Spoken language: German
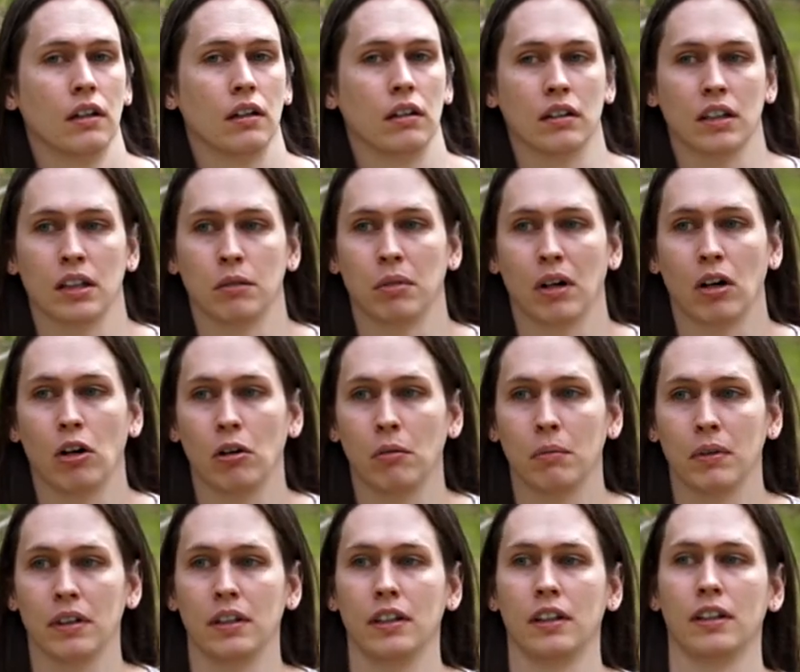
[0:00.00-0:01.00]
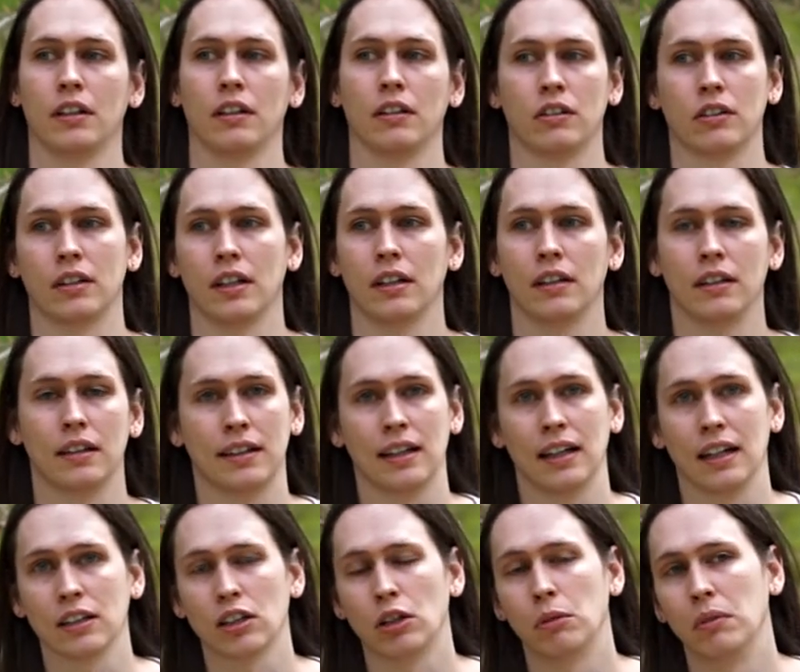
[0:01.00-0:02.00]
Und dann braucht man nicht ständig
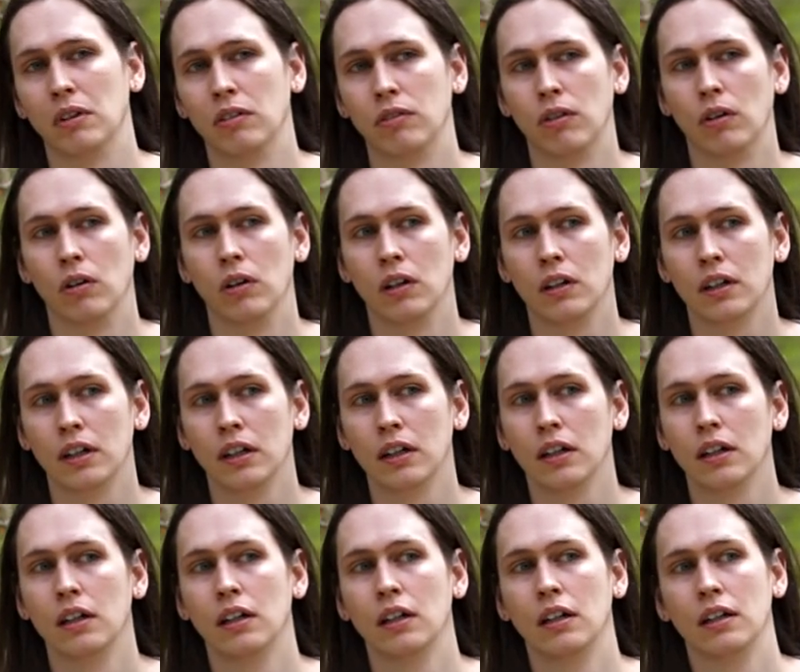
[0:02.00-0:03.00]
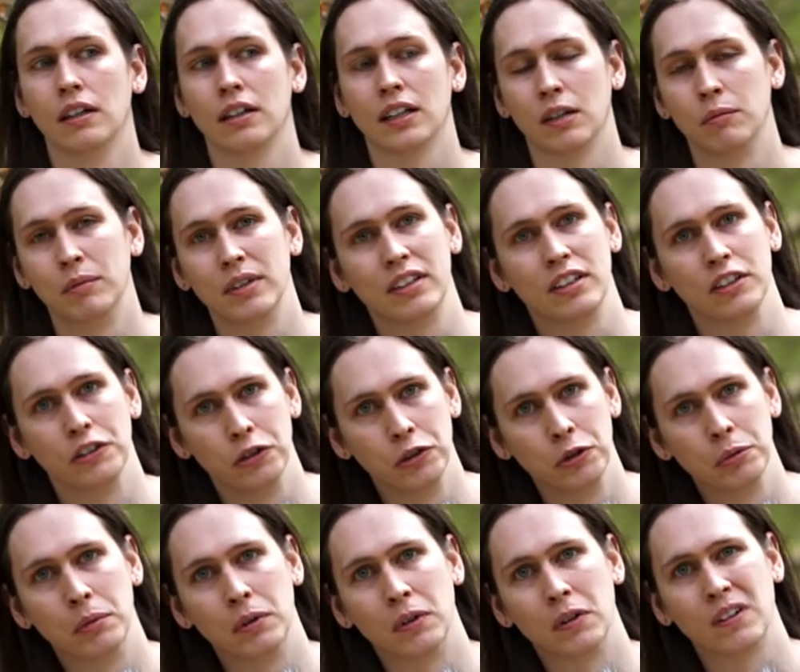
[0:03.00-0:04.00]
Klartraumerfolge, damit die
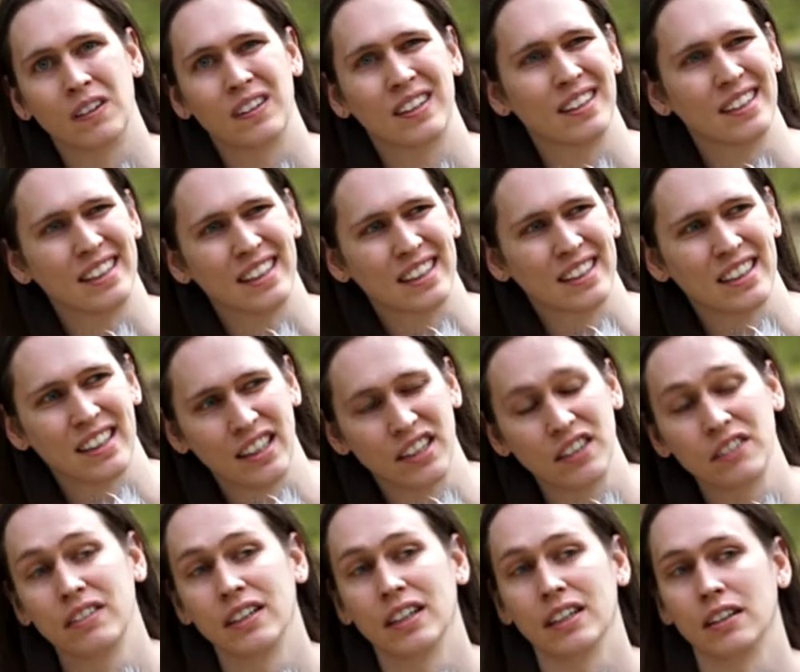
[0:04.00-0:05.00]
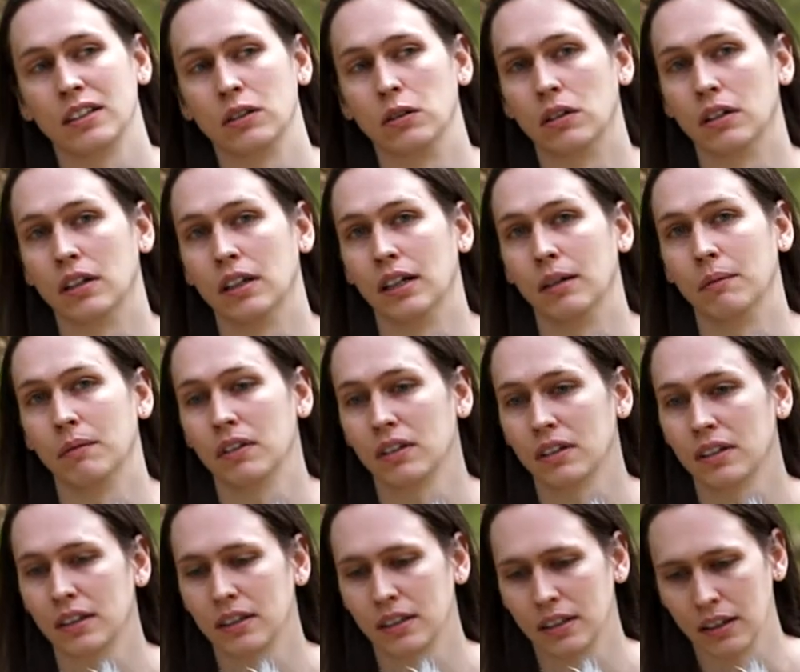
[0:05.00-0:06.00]
Übungen ihre Rechtfertigung haben,
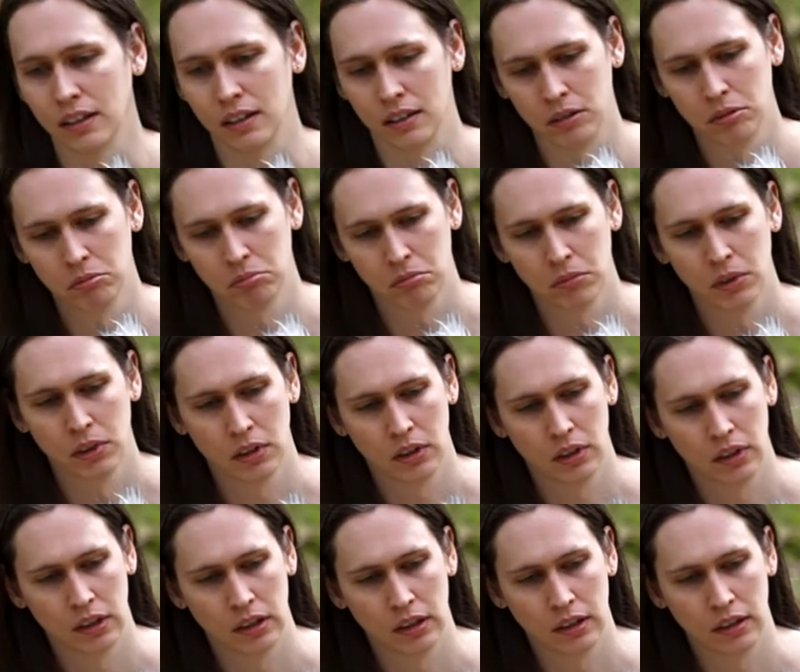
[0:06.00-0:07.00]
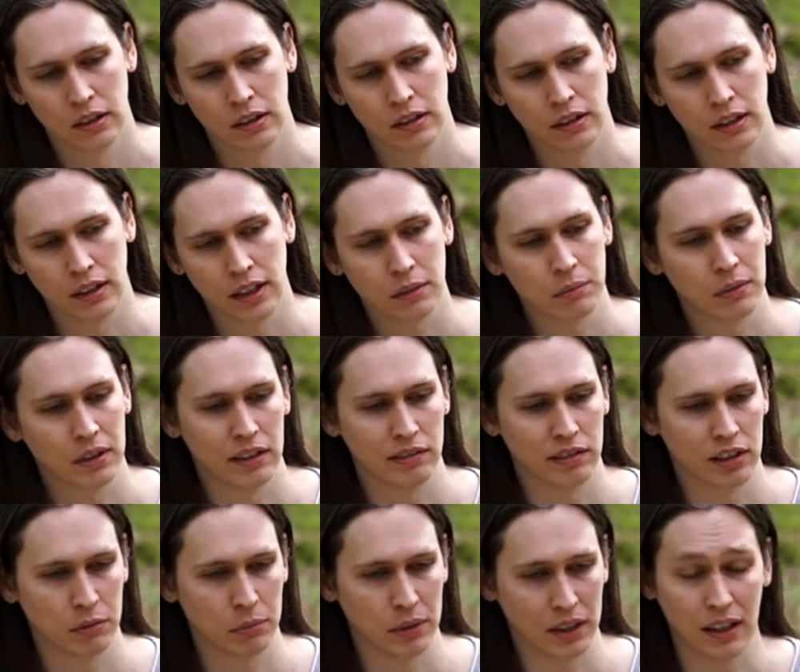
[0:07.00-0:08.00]
sondern dann, dann hat man
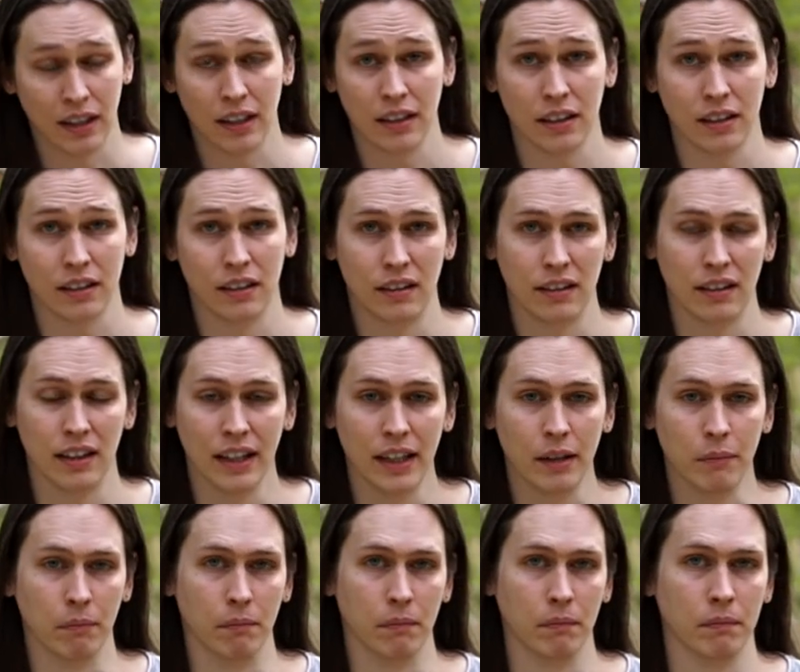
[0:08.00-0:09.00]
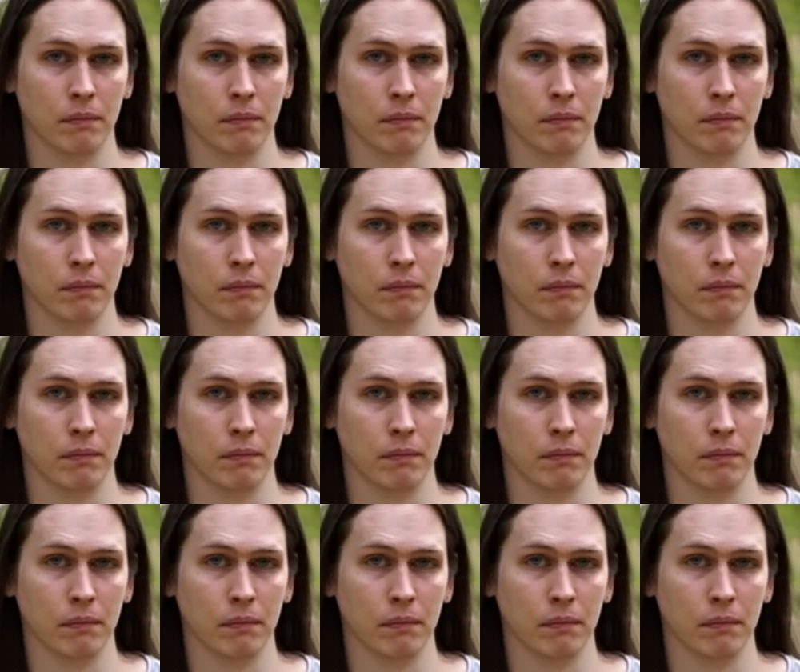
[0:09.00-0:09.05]
einfach ein bereichertes Leben.